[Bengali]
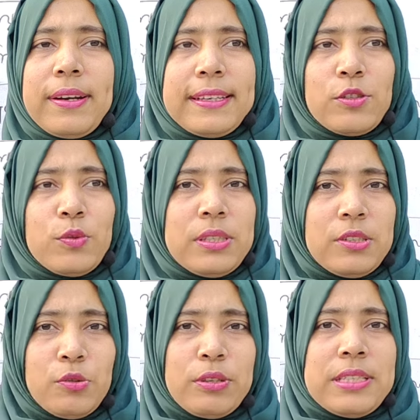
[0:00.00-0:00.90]
অনেক কিছু
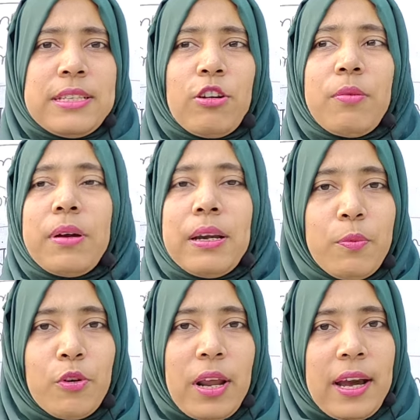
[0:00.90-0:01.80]
জিনিস রয়েছে যেগুলো আমরা
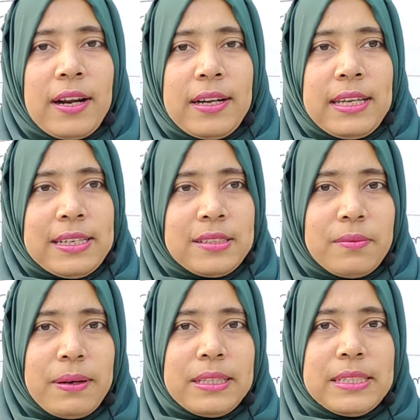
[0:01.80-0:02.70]
রিপোর্ট আকারে নিয়ে
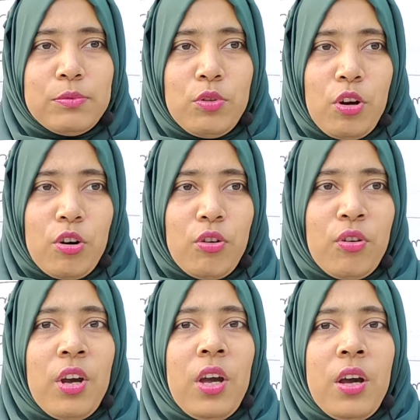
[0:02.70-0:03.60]
আসতে পারি যেমন ধরো
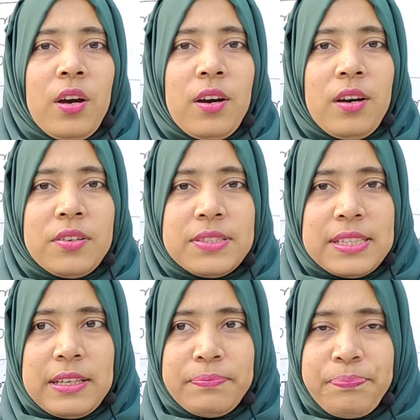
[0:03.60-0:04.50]

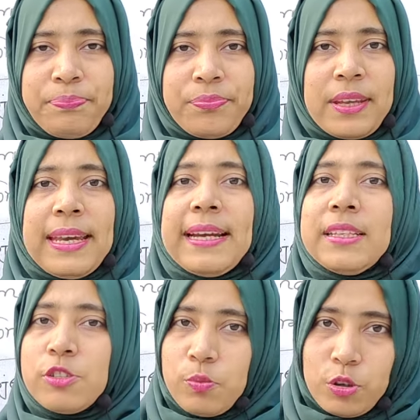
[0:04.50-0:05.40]
যে
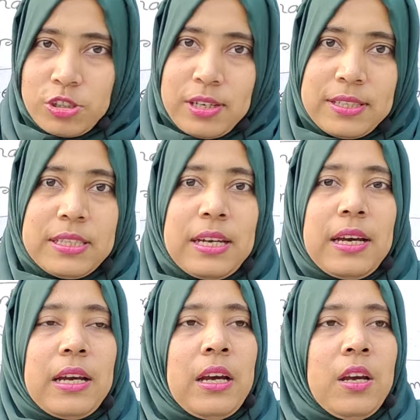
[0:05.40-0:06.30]
এডিস মশার যে
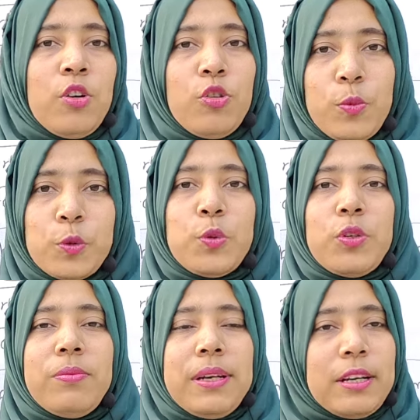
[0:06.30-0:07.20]

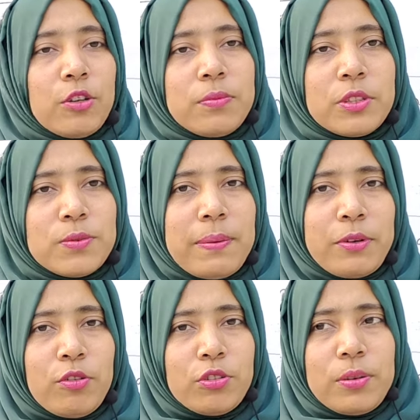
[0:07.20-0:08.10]
উপদ্রব এরকম কিছু
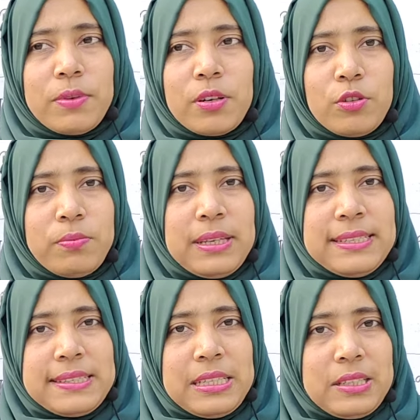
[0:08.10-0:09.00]
ব্যাপারগুলো তো আমরা খুব
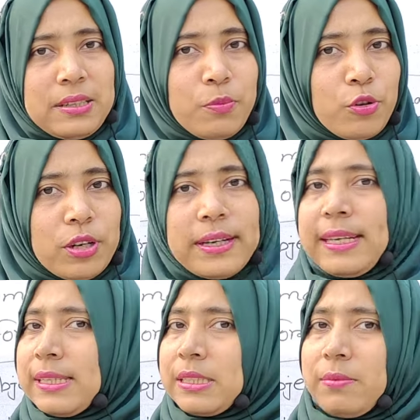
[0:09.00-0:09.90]
ইজিলি রিপোর্টে
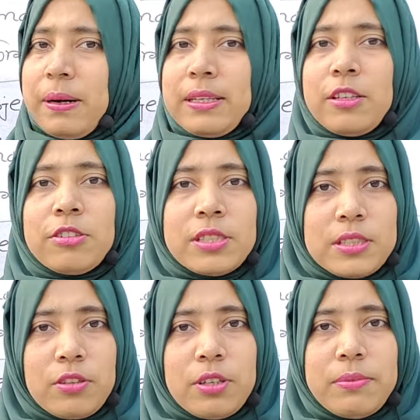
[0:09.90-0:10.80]
নিয়ে আসতে পারি তাহলে
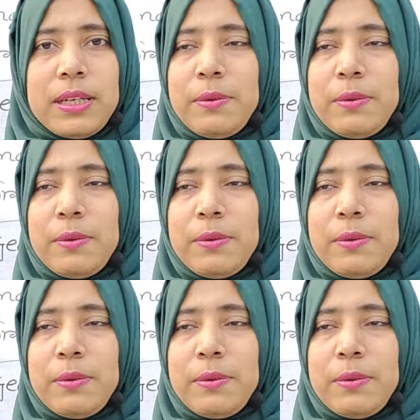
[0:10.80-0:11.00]
সেটা তখন আমরা